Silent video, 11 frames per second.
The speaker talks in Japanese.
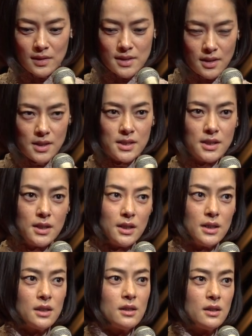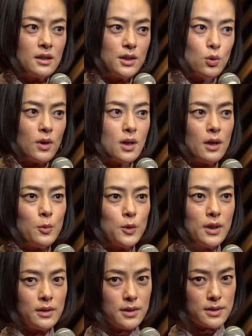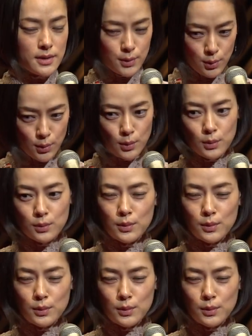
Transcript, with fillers: 近しい人からもなんですけど、